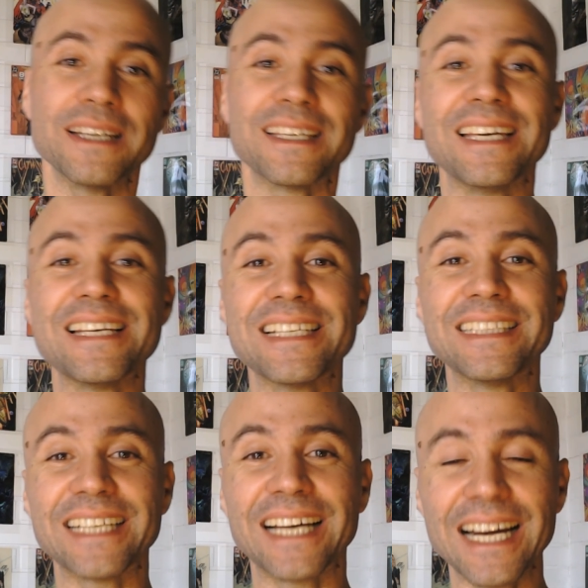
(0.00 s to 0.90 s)
que es
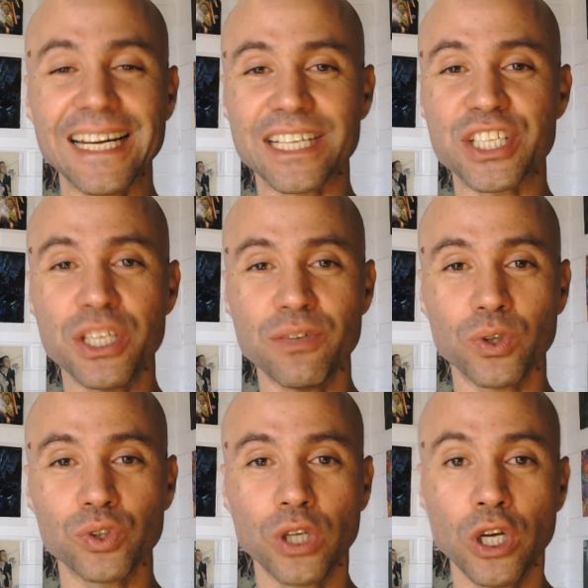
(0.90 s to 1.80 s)
entregarle
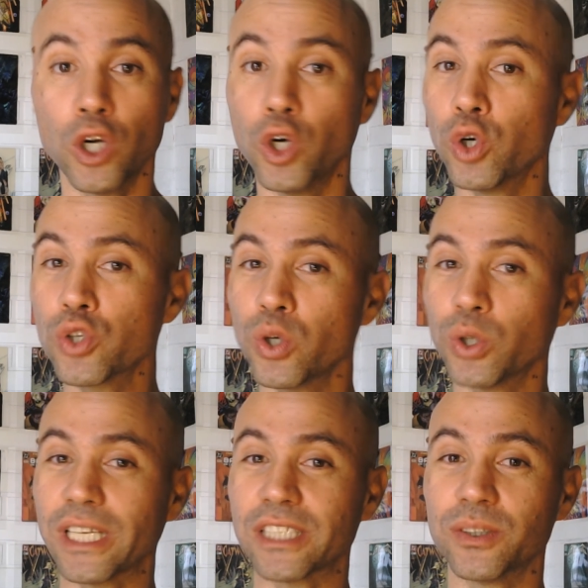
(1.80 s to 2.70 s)
archivos, no solo
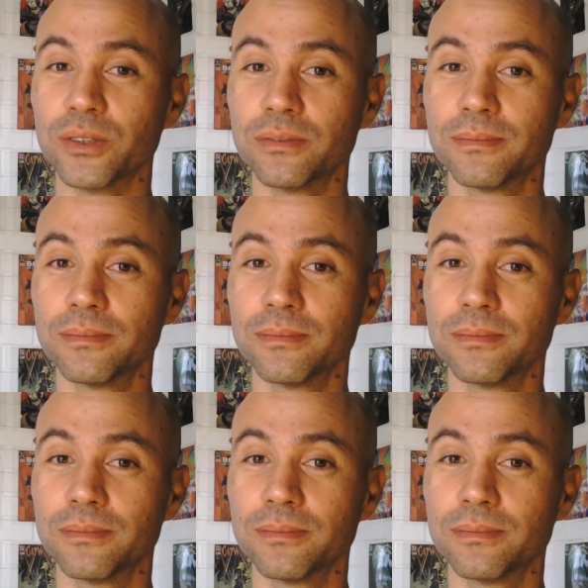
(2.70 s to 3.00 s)
textos.